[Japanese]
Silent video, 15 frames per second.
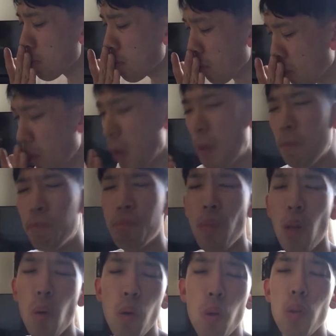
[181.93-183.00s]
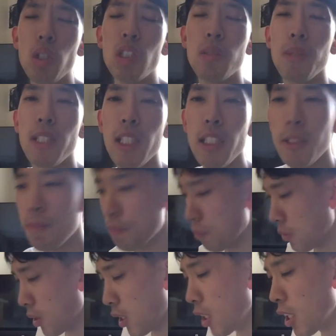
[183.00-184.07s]
うんこれおすすめです
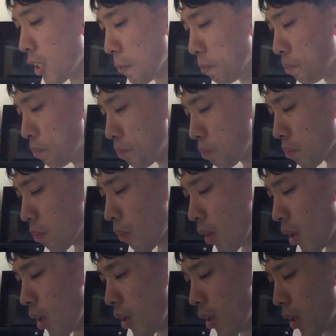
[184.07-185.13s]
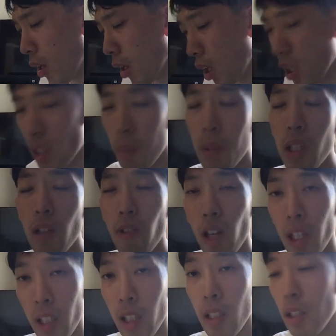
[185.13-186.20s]
是非買ってみては
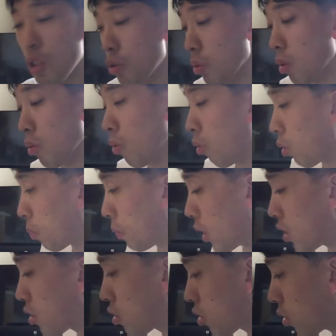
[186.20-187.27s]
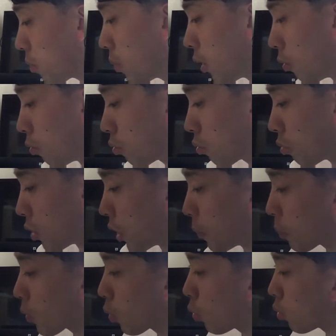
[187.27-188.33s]
いかがでしょうかこれめっちゃうまい本当に
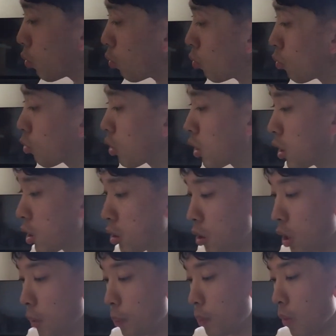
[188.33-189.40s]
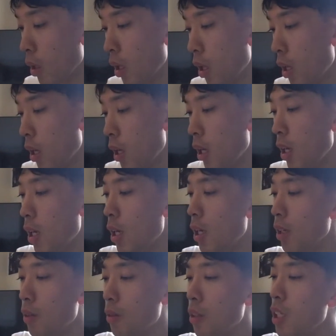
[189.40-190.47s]
これ本当気に入った
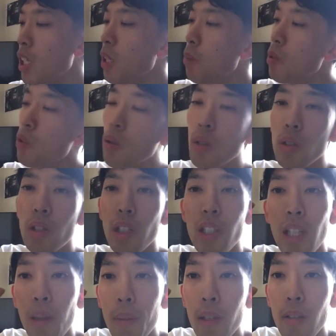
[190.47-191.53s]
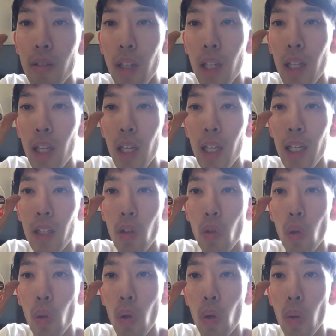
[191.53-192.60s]
クリームソースで食べるえっ、
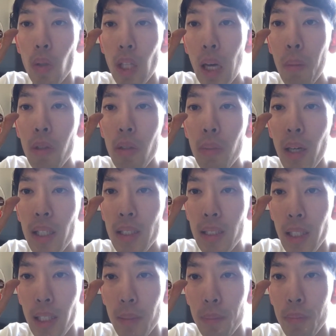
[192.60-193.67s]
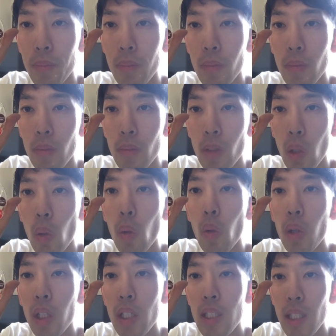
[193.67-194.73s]
とダブル焙煎
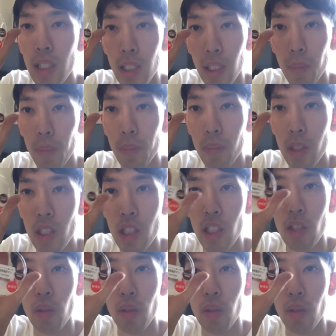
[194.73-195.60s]
コーヒーゼリー新